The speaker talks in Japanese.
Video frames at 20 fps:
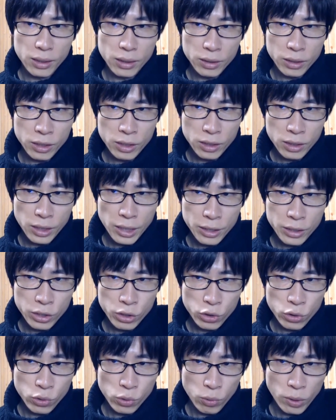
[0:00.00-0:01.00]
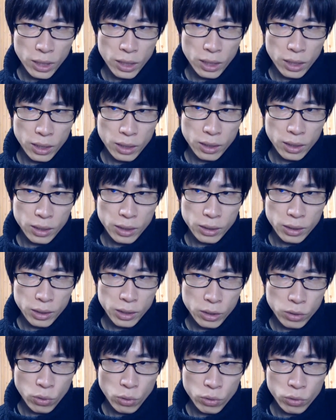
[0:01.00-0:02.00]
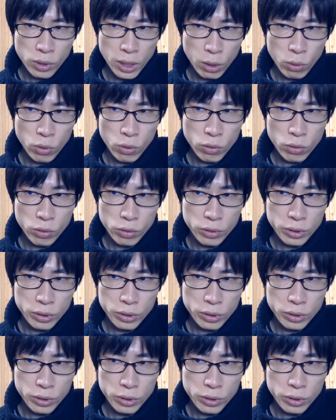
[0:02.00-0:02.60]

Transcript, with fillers: GHQ は貴族らを